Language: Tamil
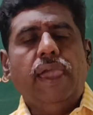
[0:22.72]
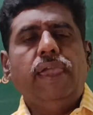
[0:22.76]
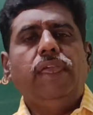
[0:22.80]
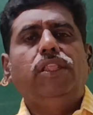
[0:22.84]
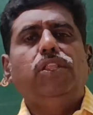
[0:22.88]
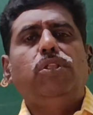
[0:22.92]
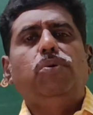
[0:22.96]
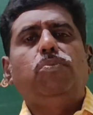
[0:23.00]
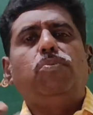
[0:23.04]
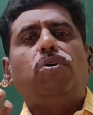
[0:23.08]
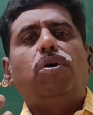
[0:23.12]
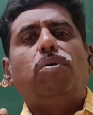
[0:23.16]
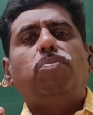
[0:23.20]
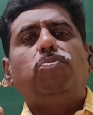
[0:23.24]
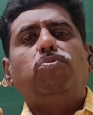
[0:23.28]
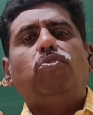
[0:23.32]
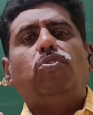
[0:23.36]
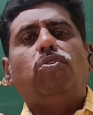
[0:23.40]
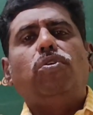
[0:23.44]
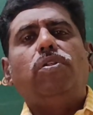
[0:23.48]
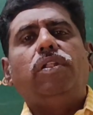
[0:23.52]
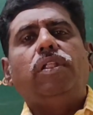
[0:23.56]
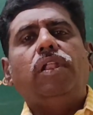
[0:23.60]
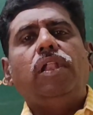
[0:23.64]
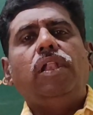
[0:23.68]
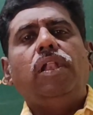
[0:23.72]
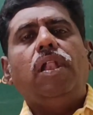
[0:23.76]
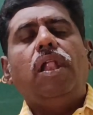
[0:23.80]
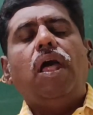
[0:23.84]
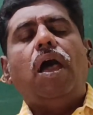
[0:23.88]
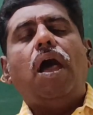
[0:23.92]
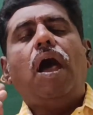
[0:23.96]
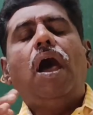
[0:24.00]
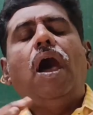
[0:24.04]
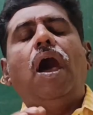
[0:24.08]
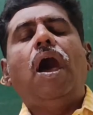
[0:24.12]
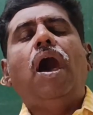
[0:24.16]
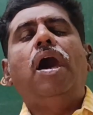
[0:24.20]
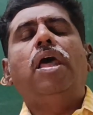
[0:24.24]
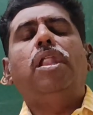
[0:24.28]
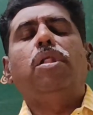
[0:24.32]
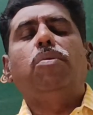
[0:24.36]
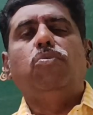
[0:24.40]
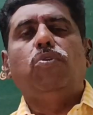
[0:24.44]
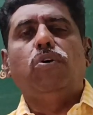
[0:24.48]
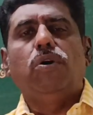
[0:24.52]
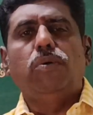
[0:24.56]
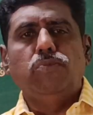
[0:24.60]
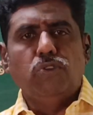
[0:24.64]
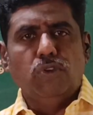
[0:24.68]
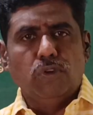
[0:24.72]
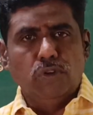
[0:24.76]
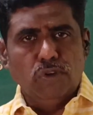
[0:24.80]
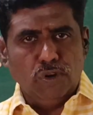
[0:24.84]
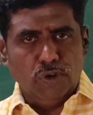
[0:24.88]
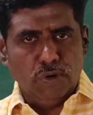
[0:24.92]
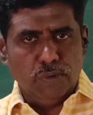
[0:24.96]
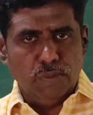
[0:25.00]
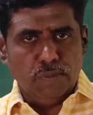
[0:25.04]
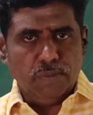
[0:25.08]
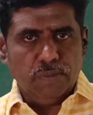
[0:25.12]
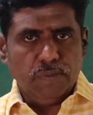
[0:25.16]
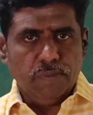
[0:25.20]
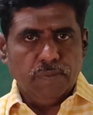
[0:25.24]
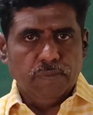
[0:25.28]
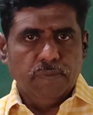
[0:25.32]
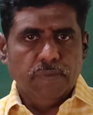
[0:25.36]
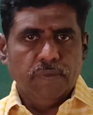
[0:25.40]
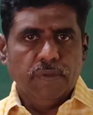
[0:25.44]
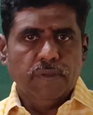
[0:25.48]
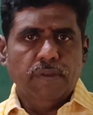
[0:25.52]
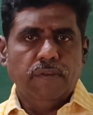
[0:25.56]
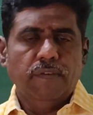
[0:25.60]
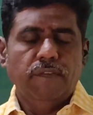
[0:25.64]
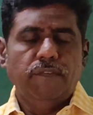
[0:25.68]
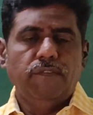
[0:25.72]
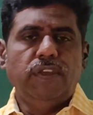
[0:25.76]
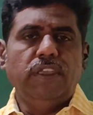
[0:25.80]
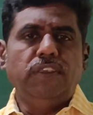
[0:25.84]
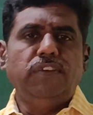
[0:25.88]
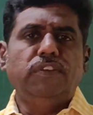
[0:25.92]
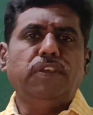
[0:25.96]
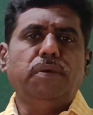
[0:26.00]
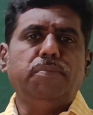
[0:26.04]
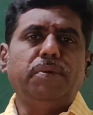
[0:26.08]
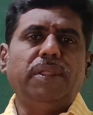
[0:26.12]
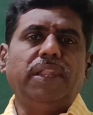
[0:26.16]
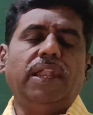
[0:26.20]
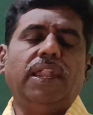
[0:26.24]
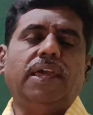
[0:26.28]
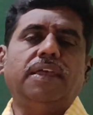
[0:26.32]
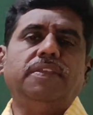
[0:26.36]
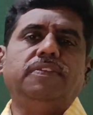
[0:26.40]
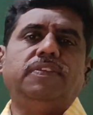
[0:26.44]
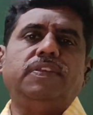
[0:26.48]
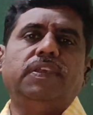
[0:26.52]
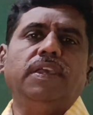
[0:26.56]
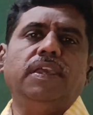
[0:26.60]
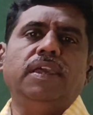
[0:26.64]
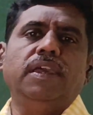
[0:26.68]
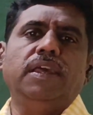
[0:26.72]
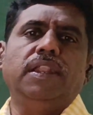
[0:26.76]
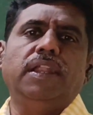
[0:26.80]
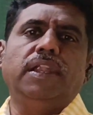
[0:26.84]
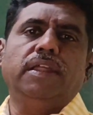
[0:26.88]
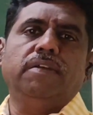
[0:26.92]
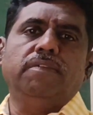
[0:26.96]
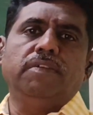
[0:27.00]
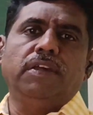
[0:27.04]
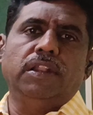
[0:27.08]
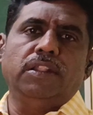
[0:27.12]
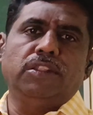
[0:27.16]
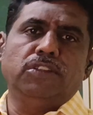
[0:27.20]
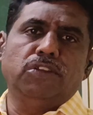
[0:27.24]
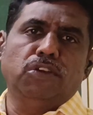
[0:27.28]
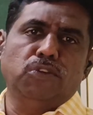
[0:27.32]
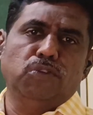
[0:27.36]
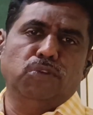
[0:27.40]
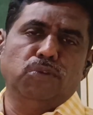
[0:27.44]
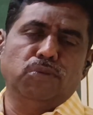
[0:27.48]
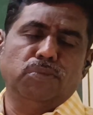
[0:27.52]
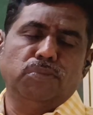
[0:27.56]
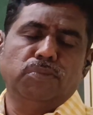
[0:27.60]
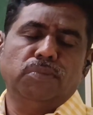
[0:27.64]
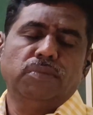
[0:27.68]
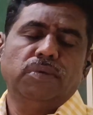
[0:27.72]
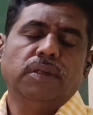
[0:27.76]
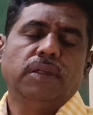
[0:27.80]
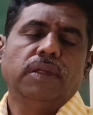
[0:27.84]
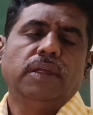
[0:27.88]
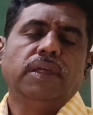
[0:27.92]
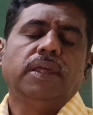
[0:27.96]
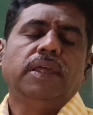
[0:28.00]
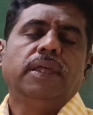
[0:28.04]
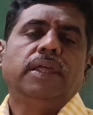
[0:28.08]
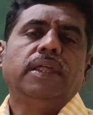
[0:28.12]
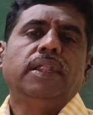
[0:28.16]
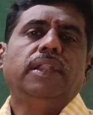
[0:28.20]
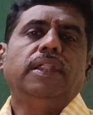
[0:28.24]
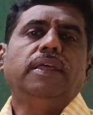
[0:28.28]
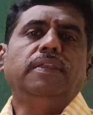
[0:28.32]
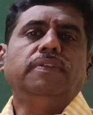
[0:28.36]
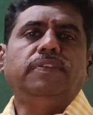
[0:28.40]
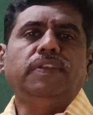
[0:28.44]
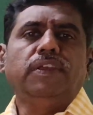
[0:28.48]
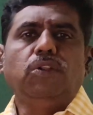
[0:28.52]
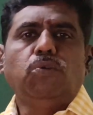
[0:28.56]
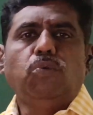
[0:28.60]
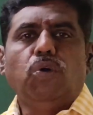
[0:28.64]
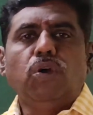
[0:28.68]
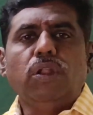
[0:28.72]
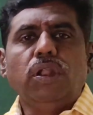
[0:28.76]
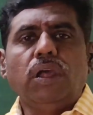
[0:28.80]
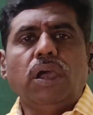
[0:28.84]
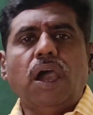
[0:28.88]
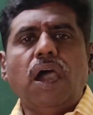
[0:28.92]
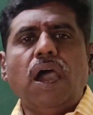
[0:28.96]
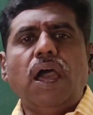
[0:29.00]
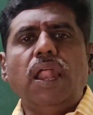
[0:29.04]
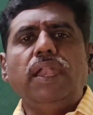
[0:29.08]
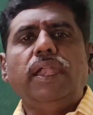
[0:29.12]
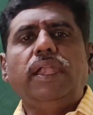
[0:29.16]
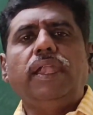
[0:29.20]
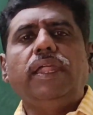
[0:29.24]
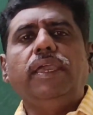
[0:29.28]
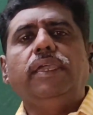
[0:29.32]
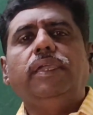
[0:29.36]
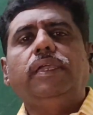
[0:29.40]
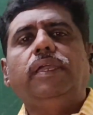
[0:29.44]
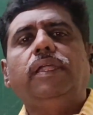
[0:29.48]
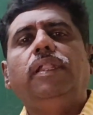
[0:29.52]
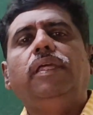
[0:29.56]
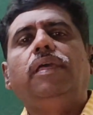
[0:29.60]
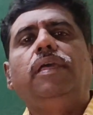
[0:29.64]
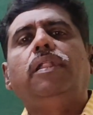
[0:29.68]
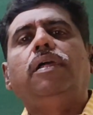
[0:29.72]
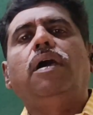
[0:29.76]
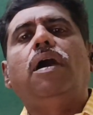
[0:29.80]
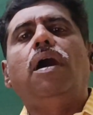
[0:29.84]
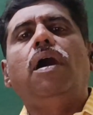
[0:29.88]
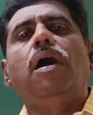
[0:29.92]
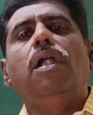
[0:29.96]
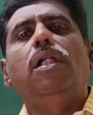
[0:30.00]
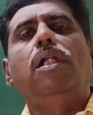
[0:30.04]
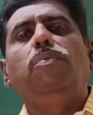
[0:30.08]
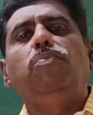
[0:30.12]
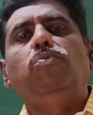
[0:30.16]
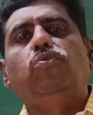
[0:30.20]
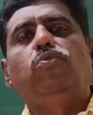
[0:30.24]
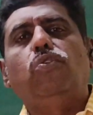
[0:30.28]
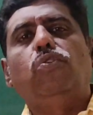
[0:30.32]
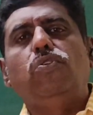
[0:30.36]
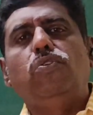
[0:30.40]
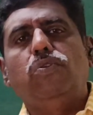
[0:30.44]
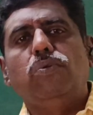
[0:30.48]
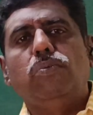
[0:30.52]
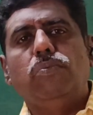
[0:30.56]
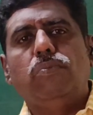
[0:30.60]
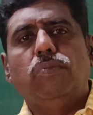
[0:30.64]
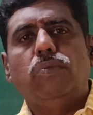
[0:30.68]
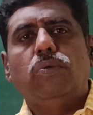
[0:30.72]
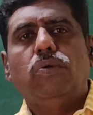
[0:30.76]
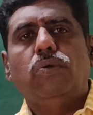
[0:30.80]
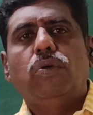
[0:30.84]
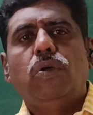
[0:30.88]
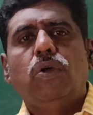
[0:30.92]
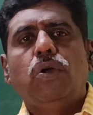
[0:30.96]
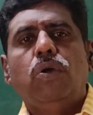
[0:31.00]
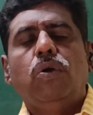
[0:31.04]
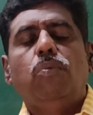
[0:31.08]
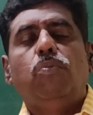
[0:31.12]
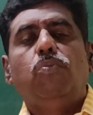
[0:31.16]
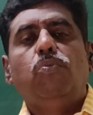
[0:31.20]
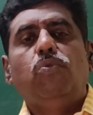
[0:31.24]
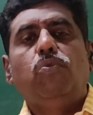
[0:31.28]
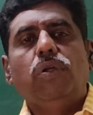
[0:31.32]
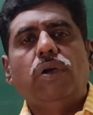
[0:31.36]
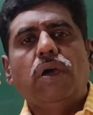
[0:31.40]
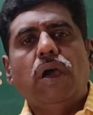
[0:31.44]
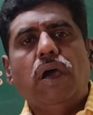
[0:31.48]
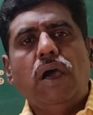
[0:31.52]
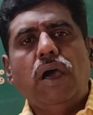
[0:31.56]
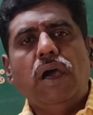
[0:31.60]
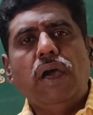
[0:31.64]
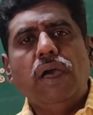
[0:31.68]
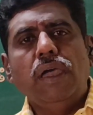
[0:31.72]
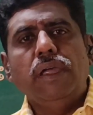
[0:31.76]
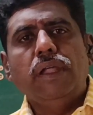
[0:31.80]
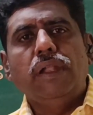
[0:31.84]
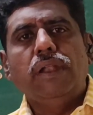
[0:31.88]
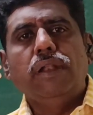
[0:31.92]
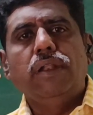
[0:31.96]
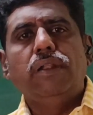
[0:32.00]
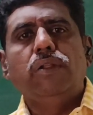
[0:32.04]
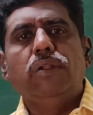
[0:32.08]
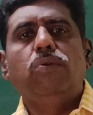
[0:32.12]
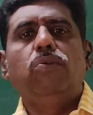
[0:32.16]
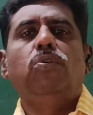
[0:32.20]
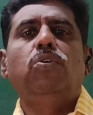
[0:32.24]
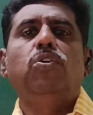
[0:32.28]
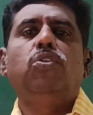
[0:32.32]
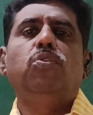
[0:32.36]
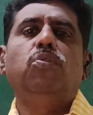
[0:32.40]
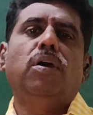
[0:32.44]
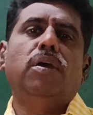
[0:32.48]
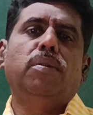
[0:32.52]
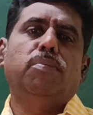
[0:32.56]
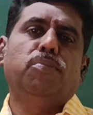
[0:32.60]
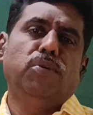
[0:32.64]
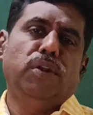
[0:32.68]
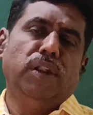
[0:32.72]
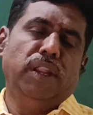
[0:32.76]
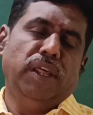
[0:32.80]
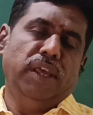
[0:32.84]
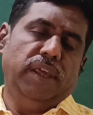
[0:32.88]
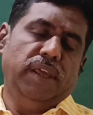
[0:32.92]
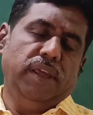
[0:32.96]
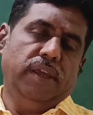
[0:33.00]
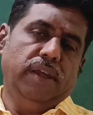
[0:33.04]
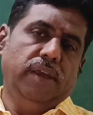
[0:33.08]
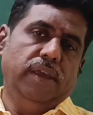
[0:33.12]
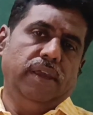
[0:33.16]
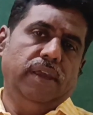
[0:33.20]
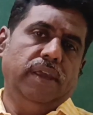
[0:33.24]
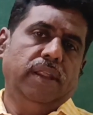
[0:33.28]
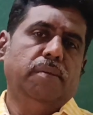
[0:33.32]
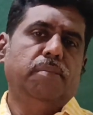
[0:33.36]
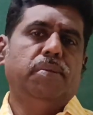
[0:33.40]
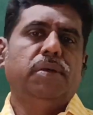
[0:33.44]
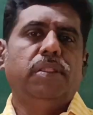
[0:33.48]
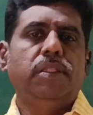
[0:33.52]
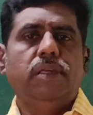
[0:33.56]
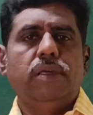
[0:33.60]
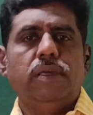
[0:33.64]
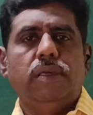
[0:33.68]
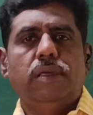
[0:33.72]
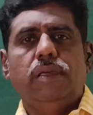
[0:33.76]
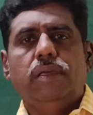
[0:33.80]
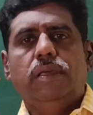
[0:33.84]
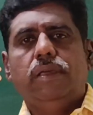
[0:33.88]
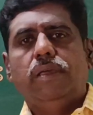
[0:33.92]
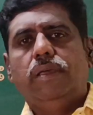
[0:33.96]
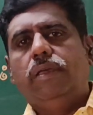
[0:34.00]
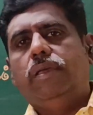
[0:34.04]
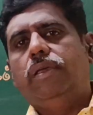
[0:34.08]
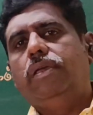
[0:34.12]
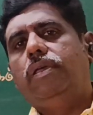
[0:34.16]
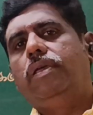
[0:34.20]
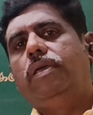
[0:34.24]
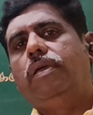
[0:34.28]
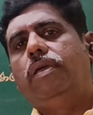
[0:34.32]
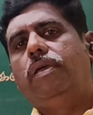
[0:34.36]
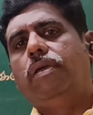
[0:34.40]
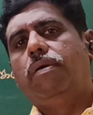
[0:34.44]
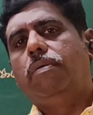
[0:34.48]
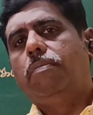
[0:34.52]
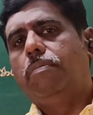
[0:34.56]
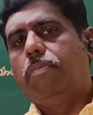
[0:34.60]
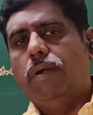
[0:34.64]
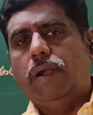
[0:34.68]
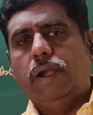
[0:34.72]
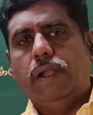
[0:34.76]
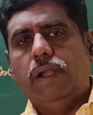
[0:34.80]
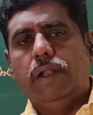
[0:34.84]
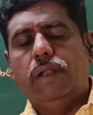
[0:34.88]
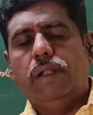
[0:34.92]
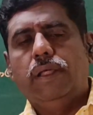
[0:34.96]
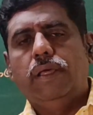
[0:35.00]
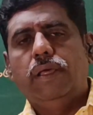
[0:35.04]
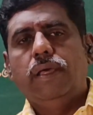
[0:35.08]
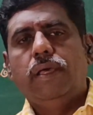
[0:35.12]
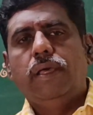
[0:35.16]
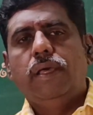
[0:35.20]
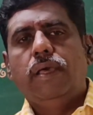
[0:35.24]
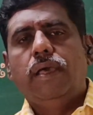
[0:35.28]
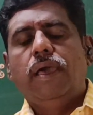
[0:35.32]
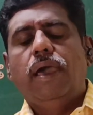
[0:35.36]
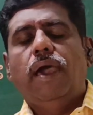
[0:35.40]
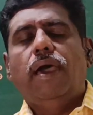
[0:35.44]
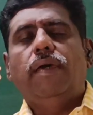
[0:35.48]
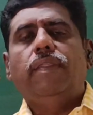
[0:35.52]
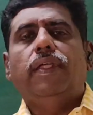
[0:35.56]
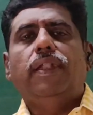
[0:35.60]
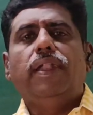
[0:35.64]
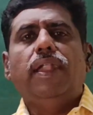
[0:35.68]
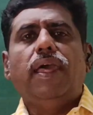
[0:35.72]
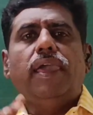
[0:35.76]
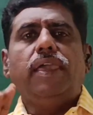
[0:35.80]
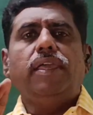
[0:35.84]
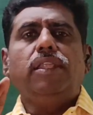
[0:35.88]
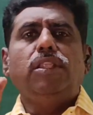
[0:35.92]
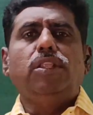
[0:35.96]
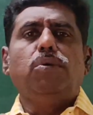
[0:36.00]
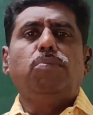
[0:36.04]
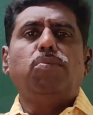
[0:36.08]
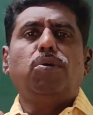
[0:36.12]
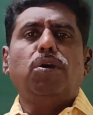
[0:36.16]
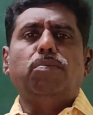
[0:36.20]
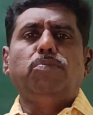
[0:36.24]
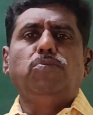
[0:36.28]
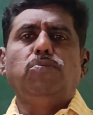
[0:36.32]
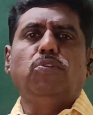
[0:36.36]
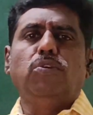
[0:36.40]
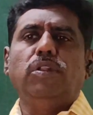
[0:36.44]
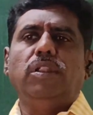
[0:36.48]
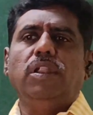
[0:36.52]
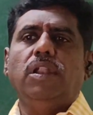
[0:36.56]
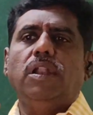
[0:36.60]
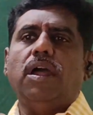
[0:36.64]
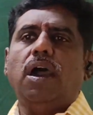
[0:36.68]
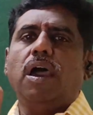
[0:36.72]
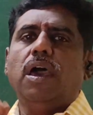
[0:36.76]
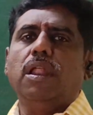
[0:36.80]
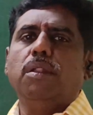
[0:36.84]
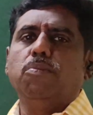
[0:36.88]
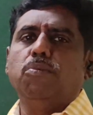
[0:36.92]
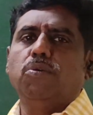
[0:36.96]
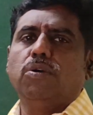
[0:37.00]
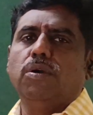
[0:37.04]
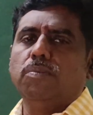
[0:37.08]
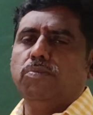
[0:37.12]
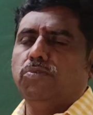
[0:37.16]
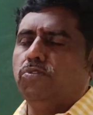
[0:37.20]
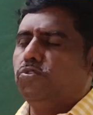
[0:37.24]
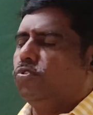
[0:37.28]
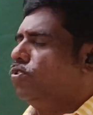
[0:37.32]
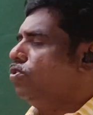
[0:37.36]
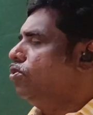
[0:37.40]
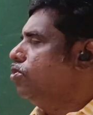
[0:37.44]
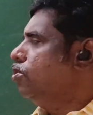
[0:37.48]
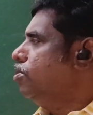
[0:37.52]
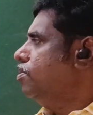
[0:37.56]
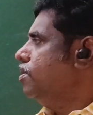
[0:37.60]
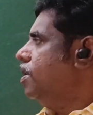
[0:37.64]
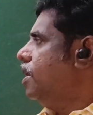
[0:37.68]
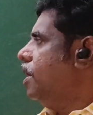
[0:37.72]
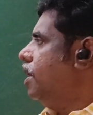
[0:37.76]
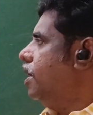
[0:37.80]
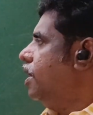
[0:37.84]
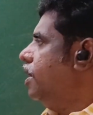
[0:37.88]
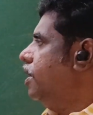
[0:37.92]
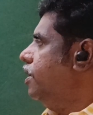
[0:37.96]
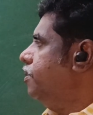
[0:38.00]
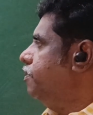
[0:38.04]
ஐந்து முகம் தோன்றில் ஆறு முகம் தோன்றும் வெஞ்சவரில் அஞ்சேலென வேல் தோன்றும் நெஞ்சில் ஒரு கால் நினைக்கின் இருகாலும் தோன்றும் முருகா என்று ஓதுவார் முன்னே என்பது பாடல் அது என்ன ஐந்து முகம் தோன்றில் ஆறு முகம் தோன்றும்னா